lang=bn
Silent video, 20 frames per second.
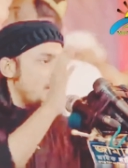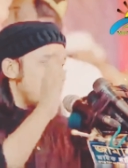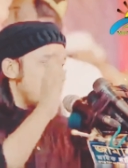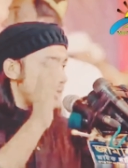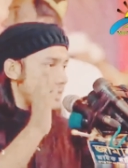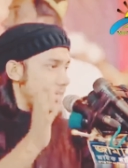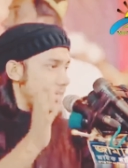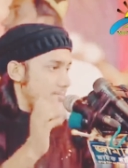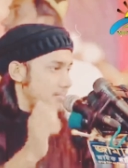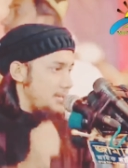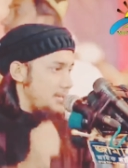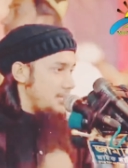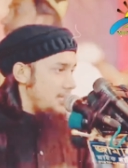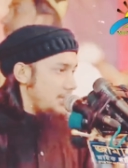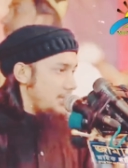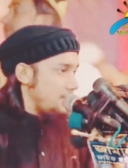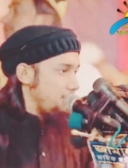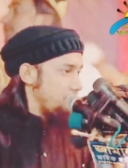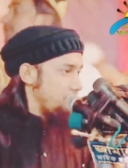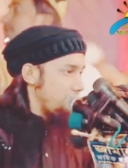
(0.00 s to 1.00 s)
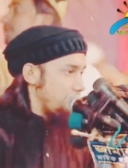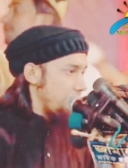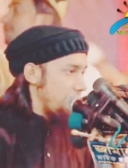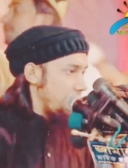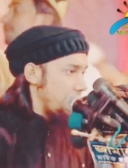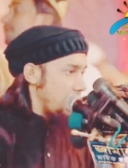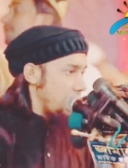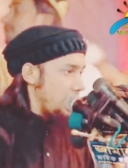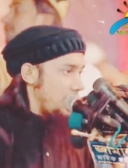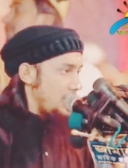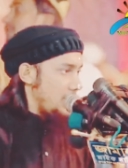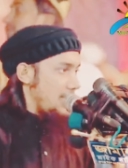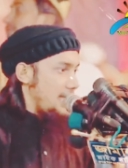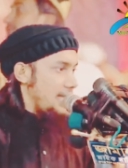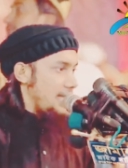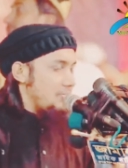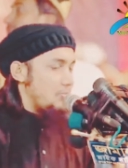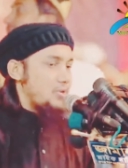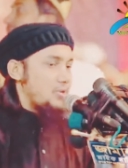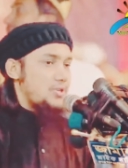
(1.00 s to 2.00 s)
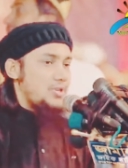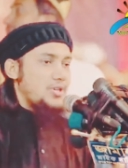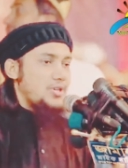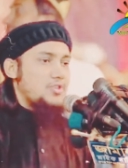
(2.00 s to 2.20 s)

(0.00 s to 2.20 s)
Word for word: আলী ইসলামকে দিয়ে এবং